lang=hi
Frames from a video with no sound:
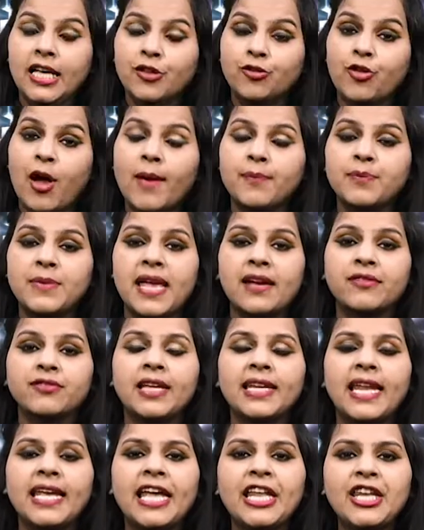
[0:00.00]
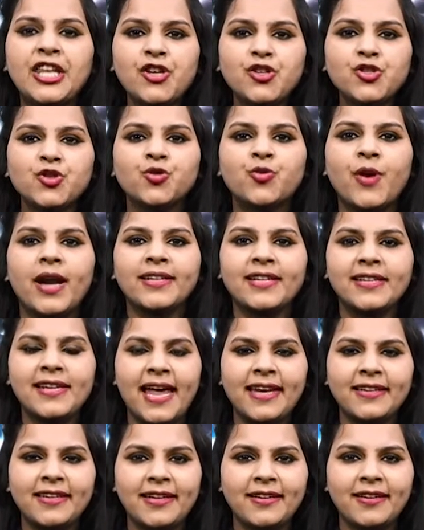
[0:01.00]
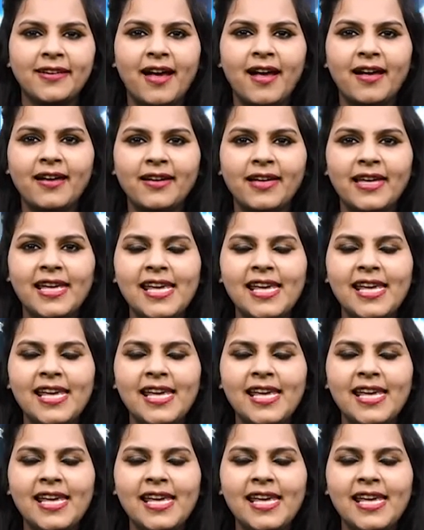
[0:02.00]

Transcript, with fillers: तो आप देखते रहिए न्यूज ट्वेंटी इंडिया